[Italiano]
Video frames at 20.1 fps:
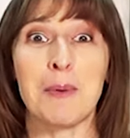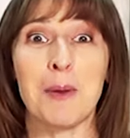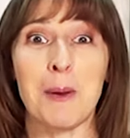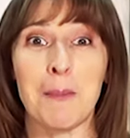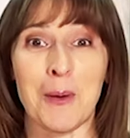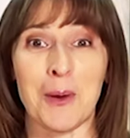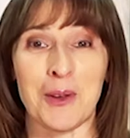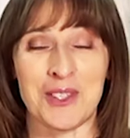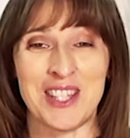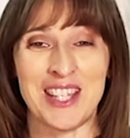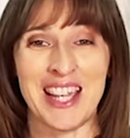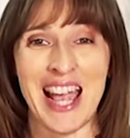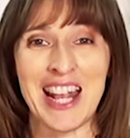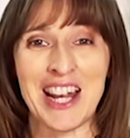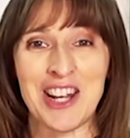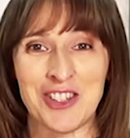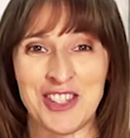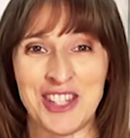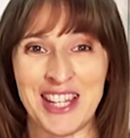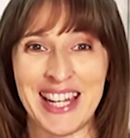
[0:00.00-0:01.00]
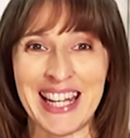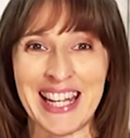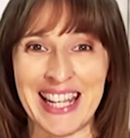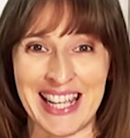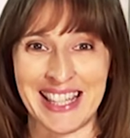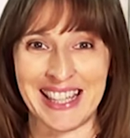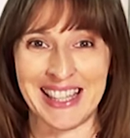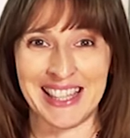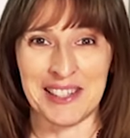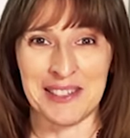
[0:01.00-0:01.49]
proposti ai nostri
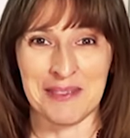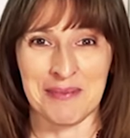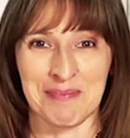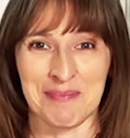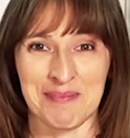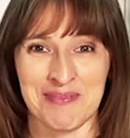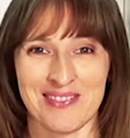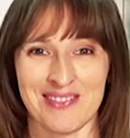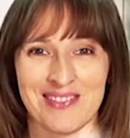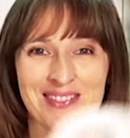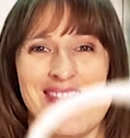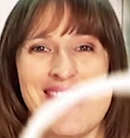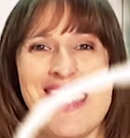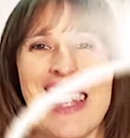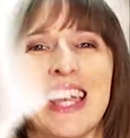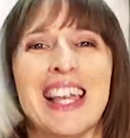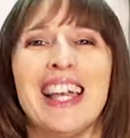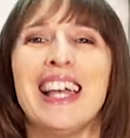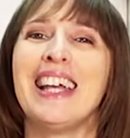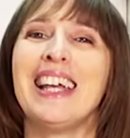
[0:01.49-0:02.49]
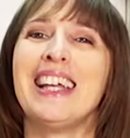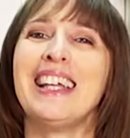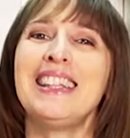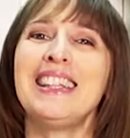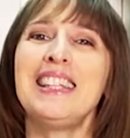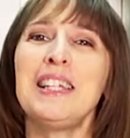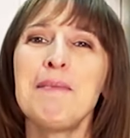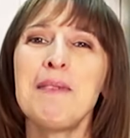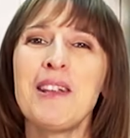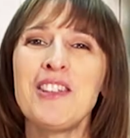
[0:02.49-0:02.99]
clienti.
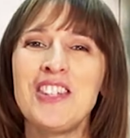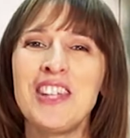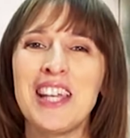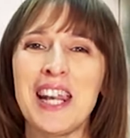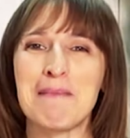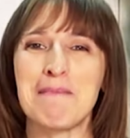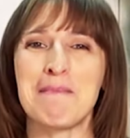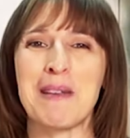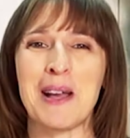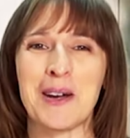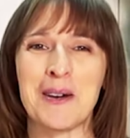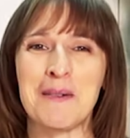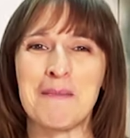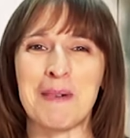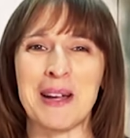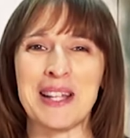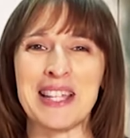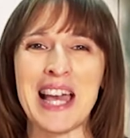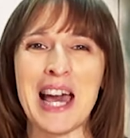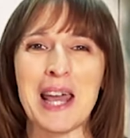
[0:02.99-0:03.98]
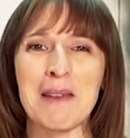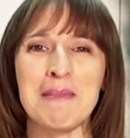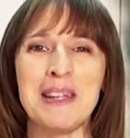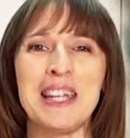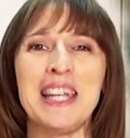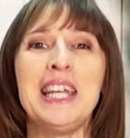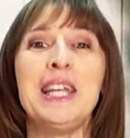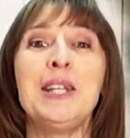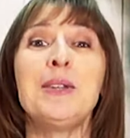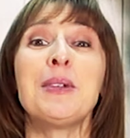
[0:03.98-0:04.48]
Ti piacerebbe
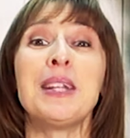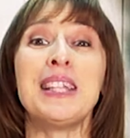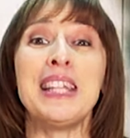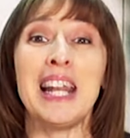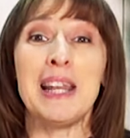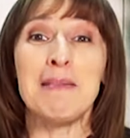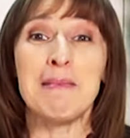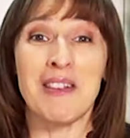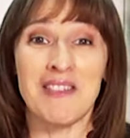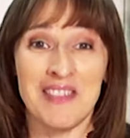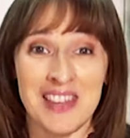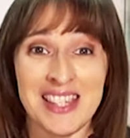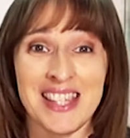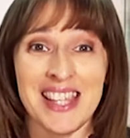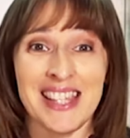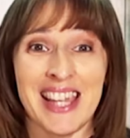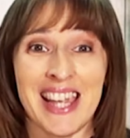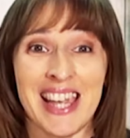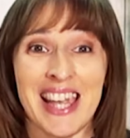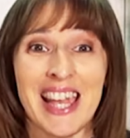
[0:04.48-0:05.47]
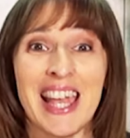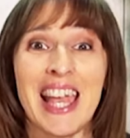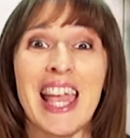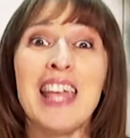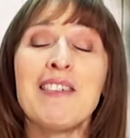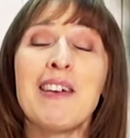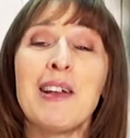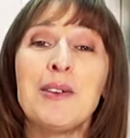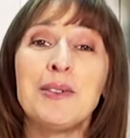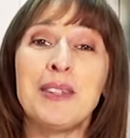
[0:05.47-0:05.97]
accompagnarmi in una delle mie visite
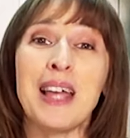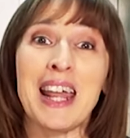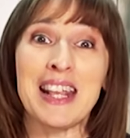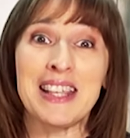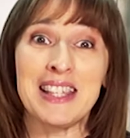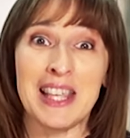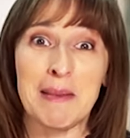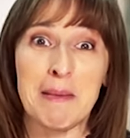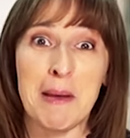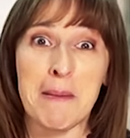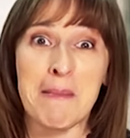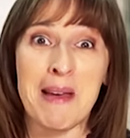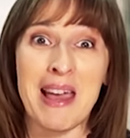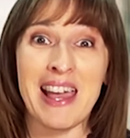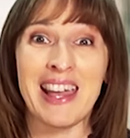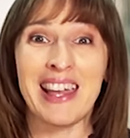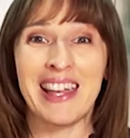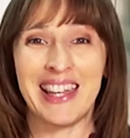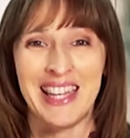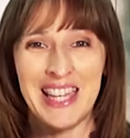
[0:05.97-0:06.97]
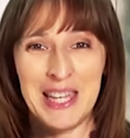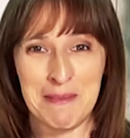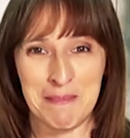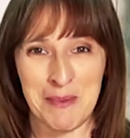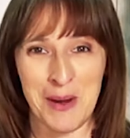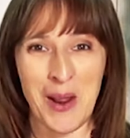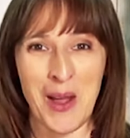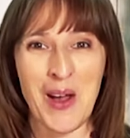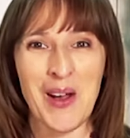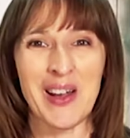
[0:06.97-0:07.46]
e valutare insieme a me i
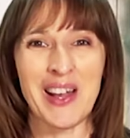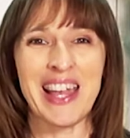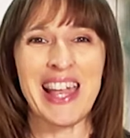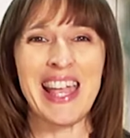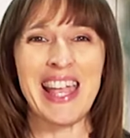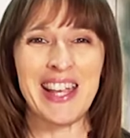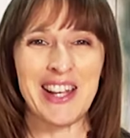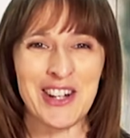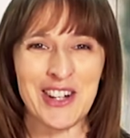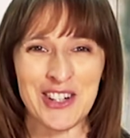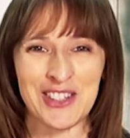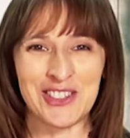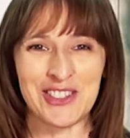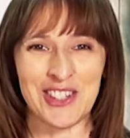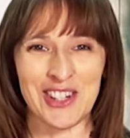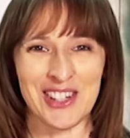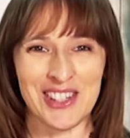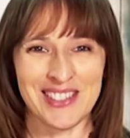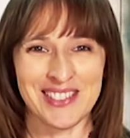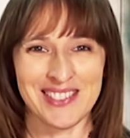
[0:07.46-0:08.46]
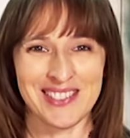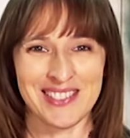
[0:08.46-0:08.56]
pro e i contro?